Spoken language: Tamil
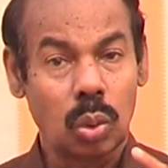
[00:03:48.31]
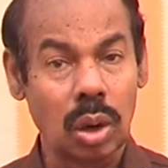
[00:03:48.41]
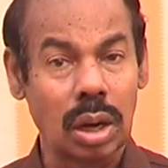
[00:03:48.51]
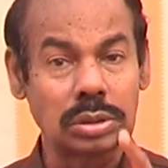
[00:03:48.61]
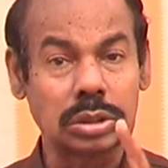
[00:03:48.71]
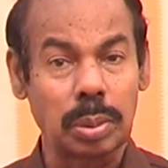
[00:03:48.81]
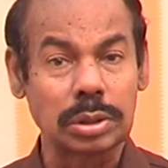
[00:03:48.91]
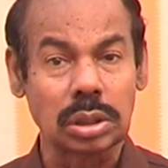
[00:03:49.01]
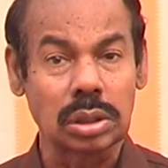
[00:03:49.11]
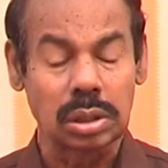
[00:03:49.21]
உங்கள்
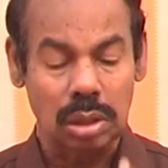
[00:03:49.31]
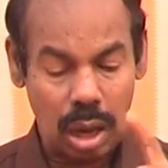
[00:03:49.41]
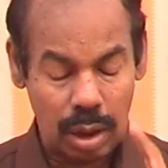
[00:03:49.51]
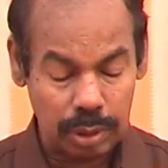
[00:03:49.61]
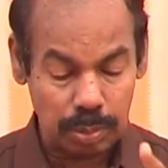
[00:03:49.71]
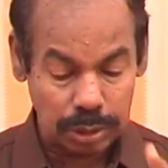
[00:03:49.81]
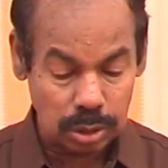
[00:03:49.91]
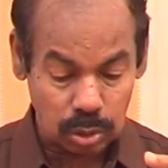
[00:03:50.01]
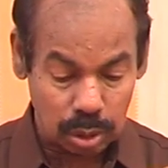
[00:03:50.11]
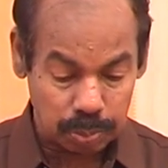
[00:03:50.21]
ஜபத்துக்கு அவர்
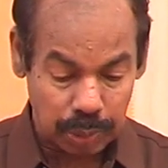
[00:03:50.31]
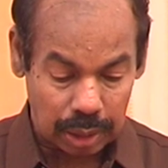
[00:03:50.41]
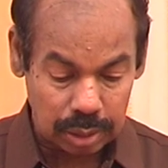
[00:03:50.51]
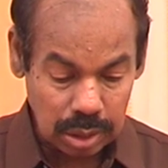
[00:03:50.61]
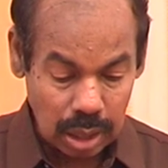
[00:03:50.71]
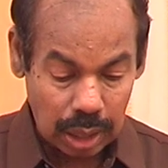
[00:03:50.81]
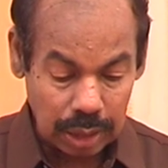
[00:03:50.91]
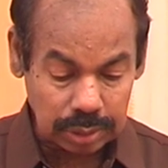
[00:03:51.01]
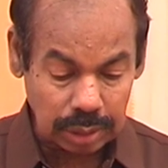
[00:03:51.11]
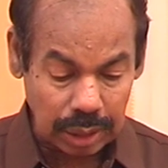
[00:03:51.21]
பதில் கொடுப்பார்
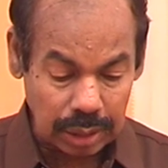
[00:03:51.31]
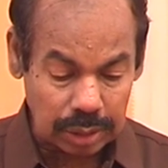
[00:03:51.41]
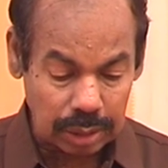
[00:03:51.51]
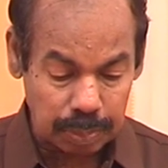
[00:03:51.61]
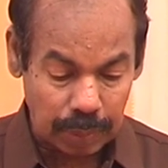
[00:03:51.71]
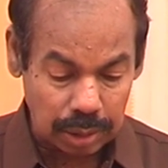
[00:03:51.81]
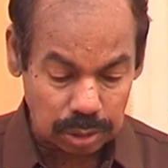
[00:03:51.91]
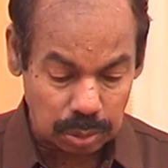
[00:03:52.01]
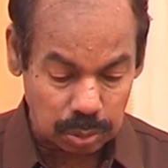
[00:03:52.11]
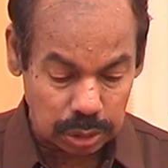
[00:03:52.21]
அடுத்ததாக நீங்கள்
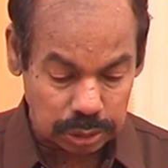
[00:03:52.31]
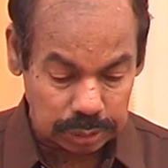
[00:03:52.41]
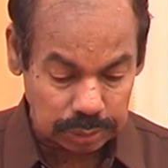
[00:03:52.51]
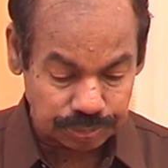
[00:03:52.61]
பார்க்கும் பொழுது